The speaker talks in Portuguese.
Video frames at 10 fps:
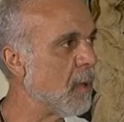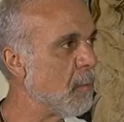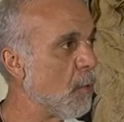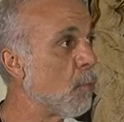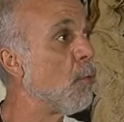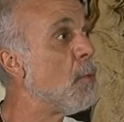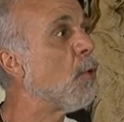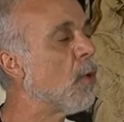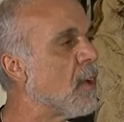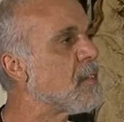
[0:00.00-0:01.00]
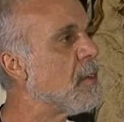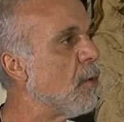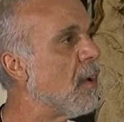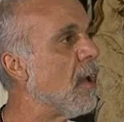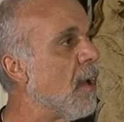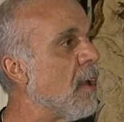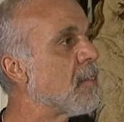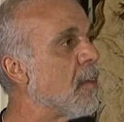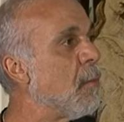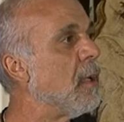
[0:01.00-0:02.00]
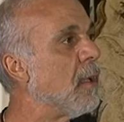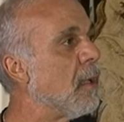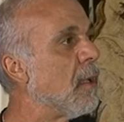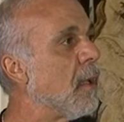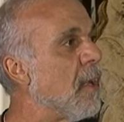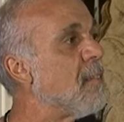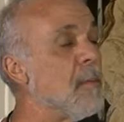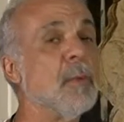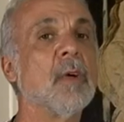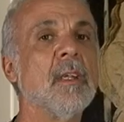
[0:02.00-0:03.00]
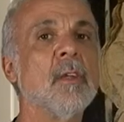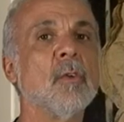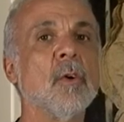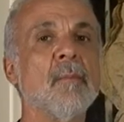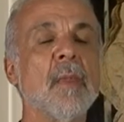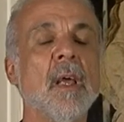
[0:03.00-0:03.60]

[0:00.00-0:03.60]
no meu coração, esta manhã, lá em cima do Redentor.